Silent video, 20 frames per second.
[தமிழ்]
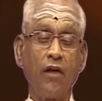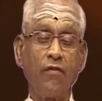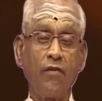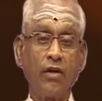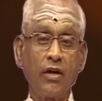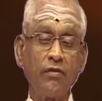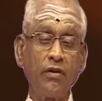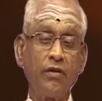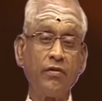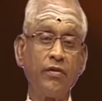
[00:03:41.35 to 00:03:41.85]

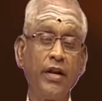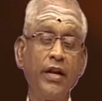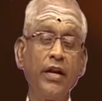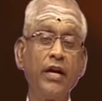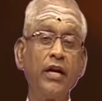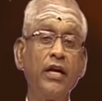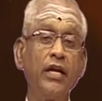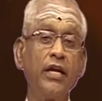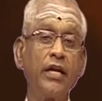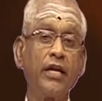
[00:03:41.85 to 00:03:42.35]
அவரவர்
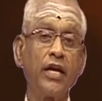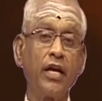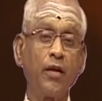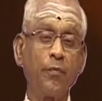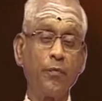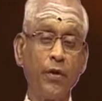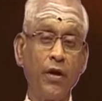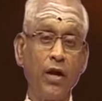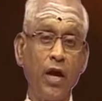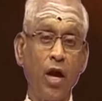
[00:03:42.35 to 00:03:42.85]
வினைகளுக்கு
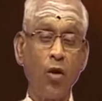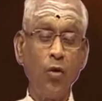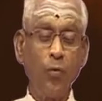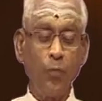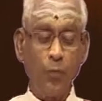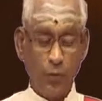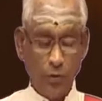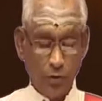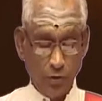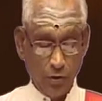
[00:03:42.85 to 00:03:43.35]
ஏற்ப
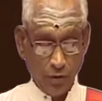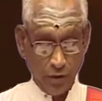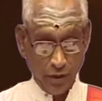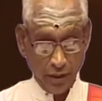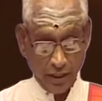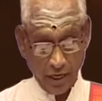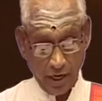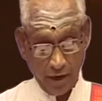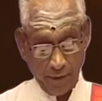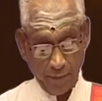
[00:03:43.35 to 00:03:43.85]
அருள் புரிந்து
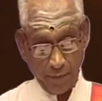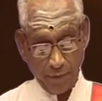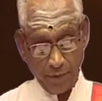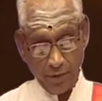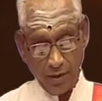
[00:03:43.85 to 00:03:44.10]
வருகிறார்